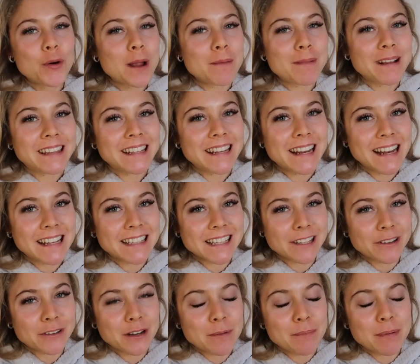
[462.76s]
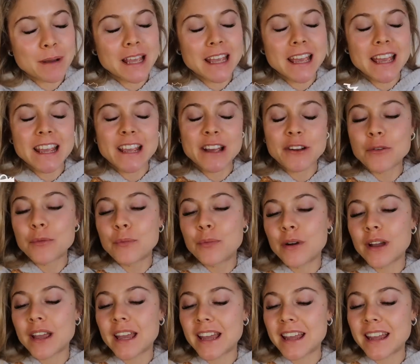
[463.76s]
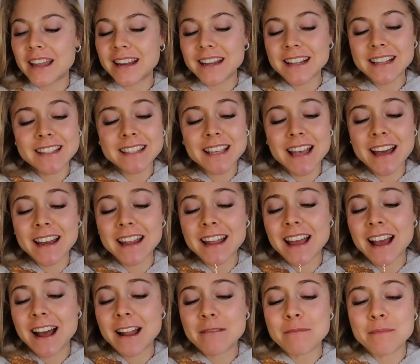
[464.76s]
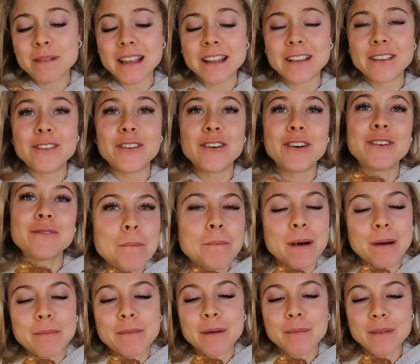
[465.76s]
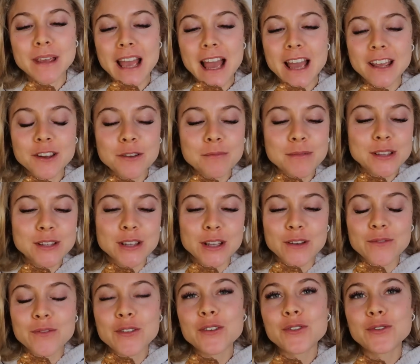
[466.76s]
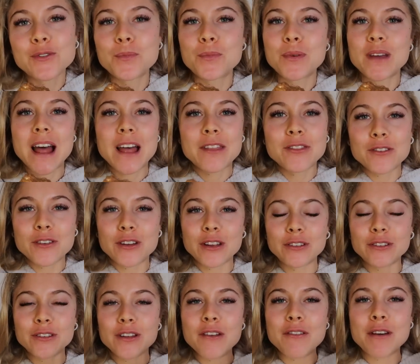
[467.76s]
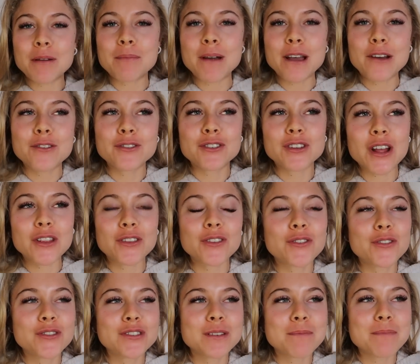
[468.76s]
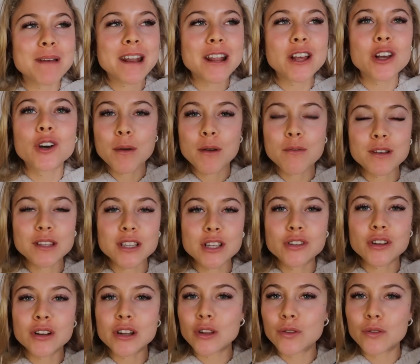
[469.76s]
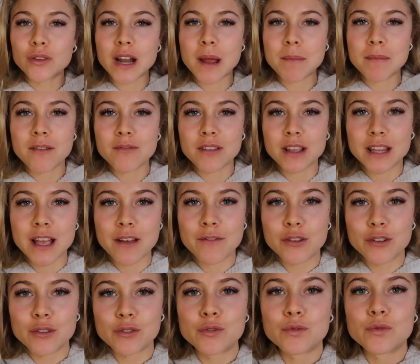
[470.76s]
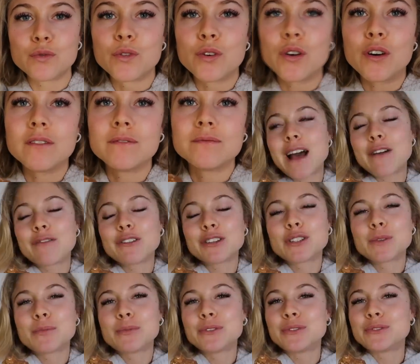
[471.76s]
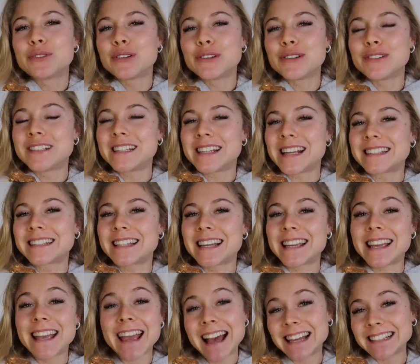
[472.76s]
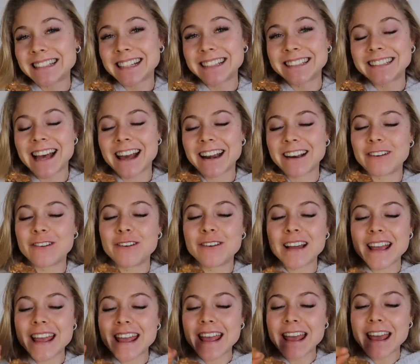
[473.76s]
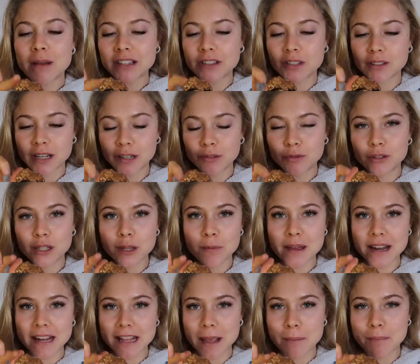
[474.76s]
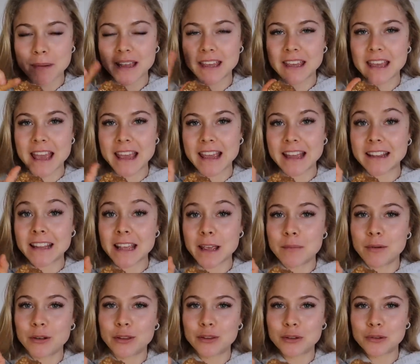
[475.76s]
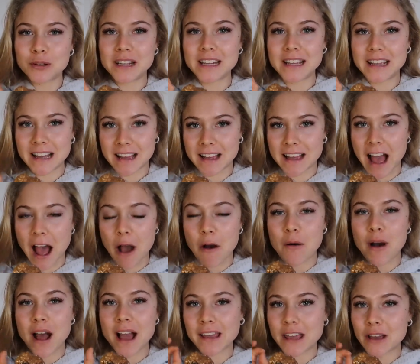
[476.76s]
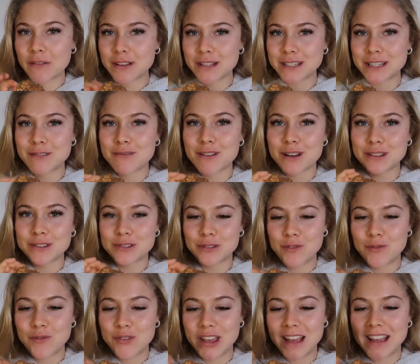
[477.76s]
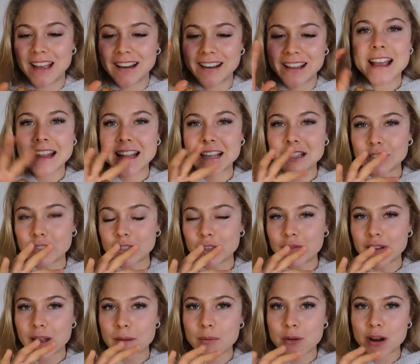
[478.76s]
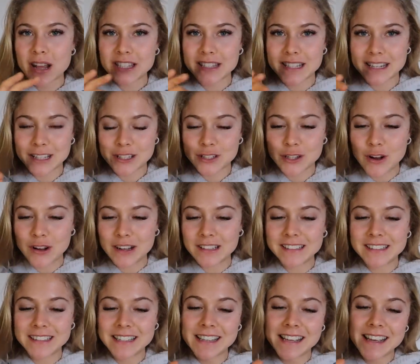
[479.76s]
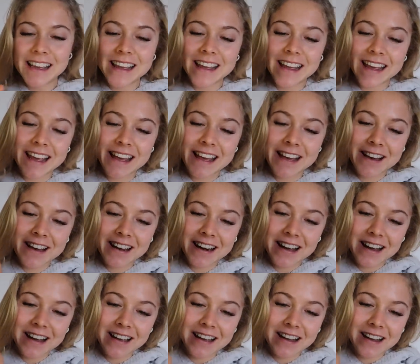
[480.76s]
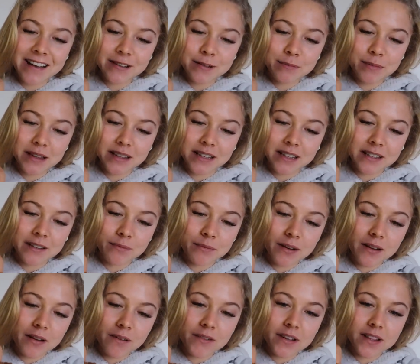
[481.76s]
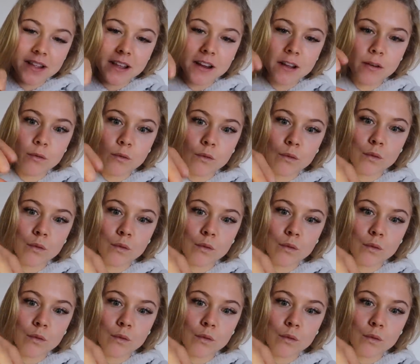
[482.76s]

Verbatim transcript: Una mattina iniziata con i pancake non può che iniziare al meglio. Mamma mia, io mi sto davvero superando. Credo di non aver mai cucinato così bene come in questi giorni in tutta la mia vita, ve lo giuro. A questo punto non ci resta che assaggiarlo e ho messo tra tutti i piani dei pancake dei bottoni di cacao. Anche questi qua sono vegan, che adesso si dovrebbero essere sciolti e raga, aspettate, proviamo a vedere.